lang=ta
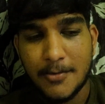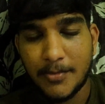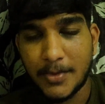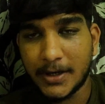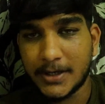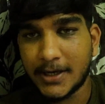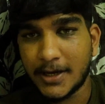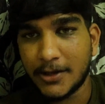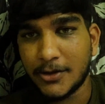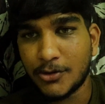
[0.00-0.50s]

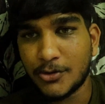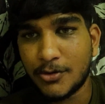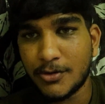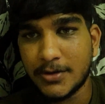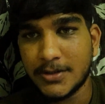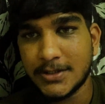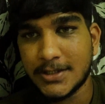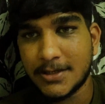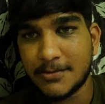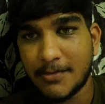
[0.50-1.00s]
பட் அதுக்கும்
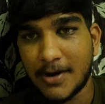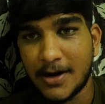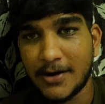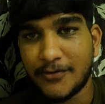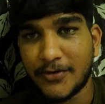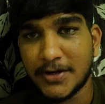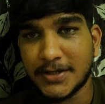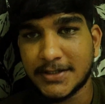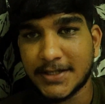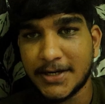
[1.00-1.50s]
இன்ஜின் மேல்
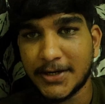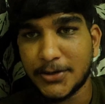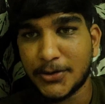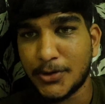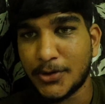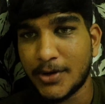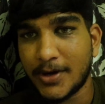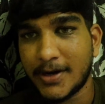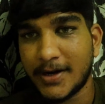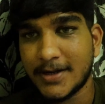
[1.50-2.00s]

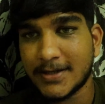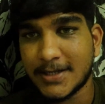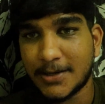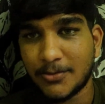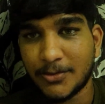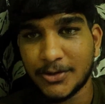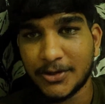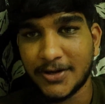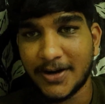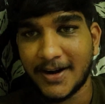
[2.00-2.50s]
ஃபங்க்ஷனுக்கும் என்ன
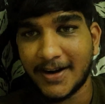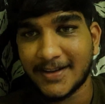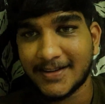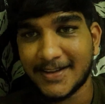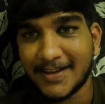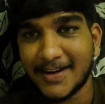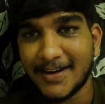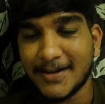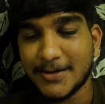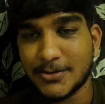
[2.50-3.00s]
சம்மந்தம்னு எனக்கு
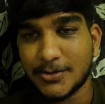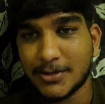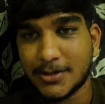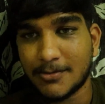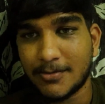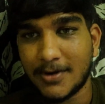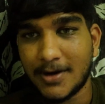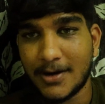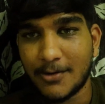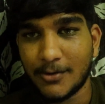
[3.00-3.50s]
தெரில
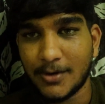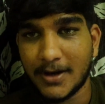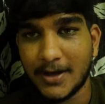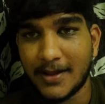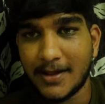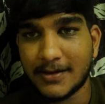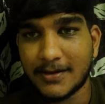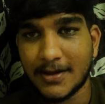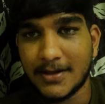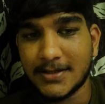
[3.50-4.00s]
சுத்தமாக உங்களுக்கு
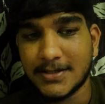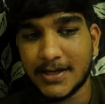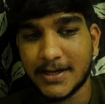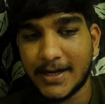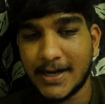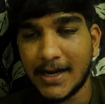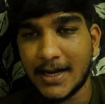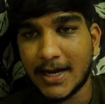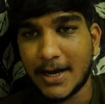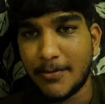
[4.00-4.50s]
எதாவது தெரிஞ்சால்
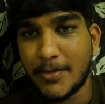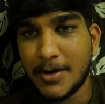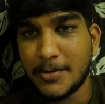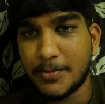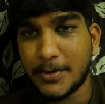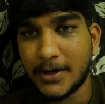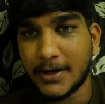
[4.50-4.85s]
கீழே கமெண்ட்